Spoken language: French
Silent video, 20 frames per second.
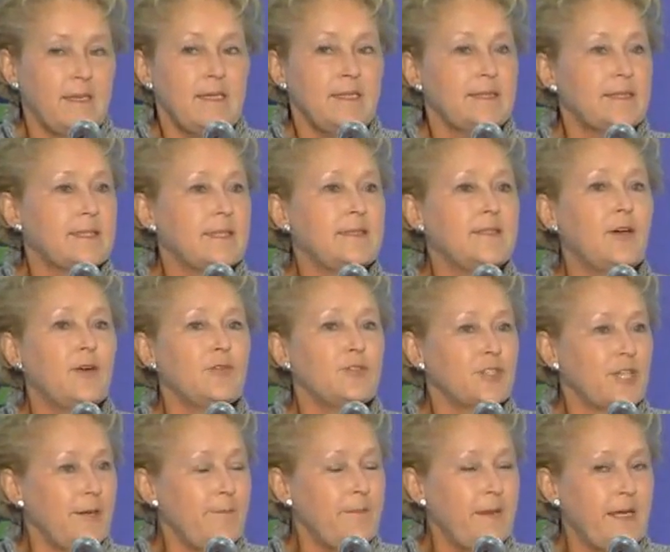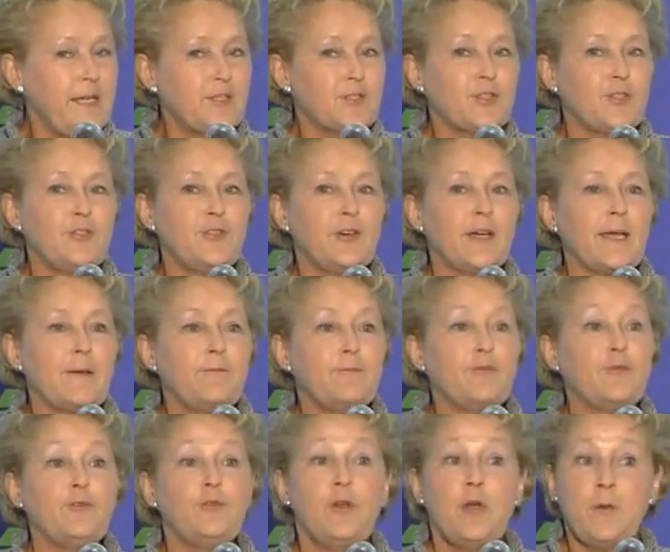Sinon, jamais je n'aurais
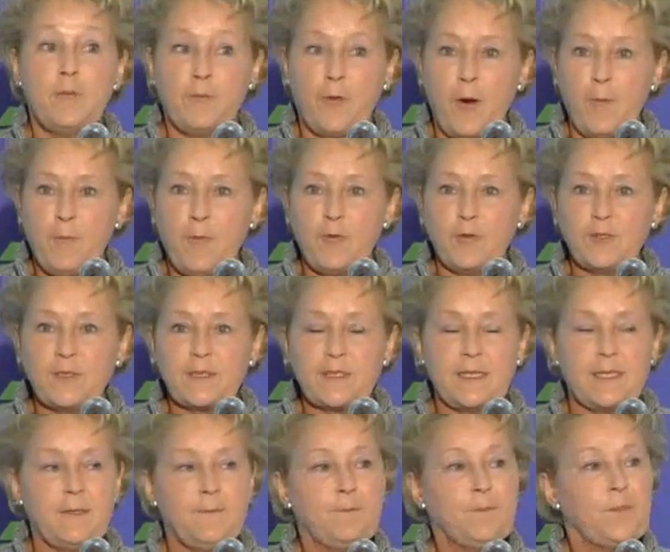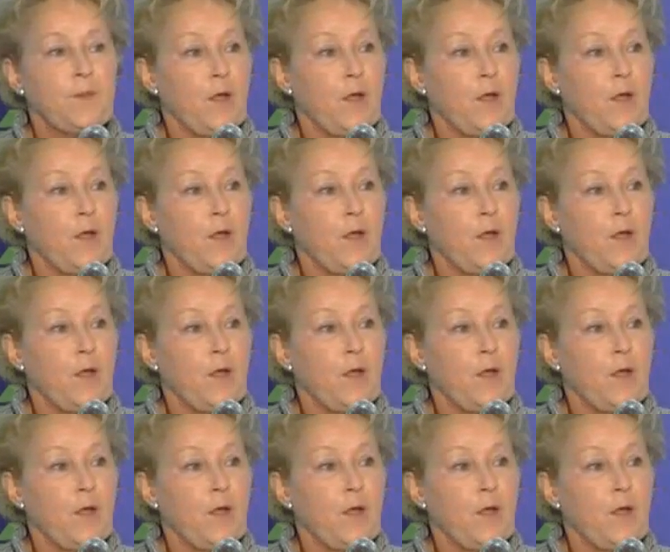pu proposer